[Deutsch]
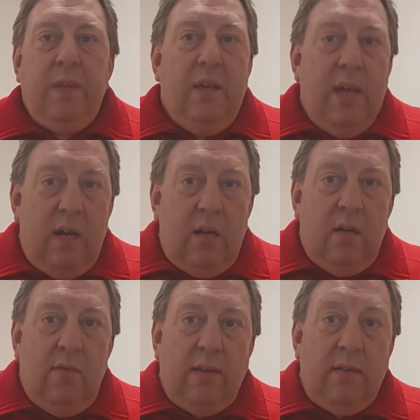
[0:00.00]

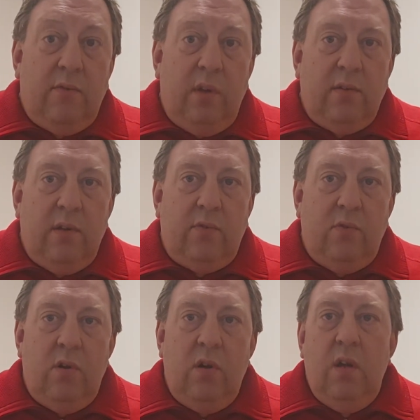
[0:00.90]
Ja, was ist sonst noch
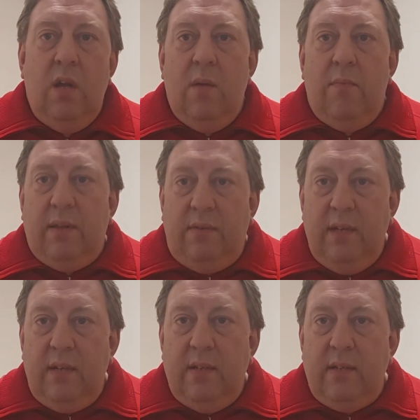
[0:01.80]
so
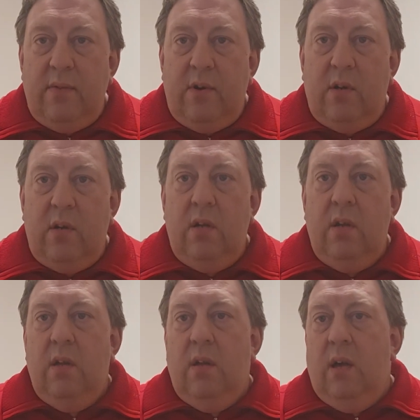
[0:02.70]
passiert diese Woche?
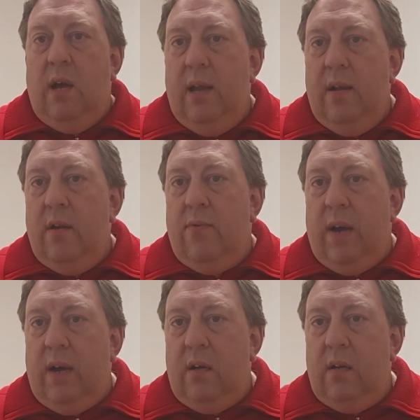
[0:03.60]
Ein
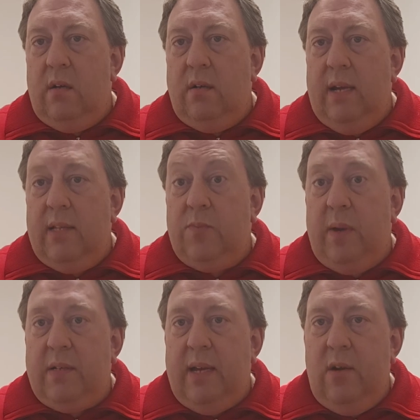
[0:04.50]
Pfarrer, der als
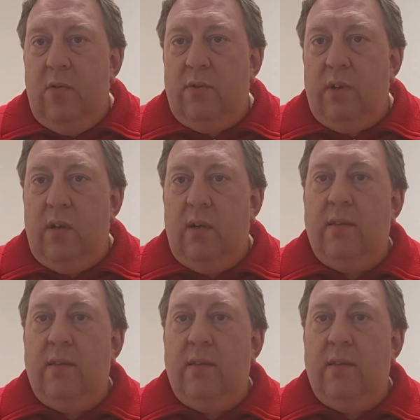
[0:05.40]
Parteiloser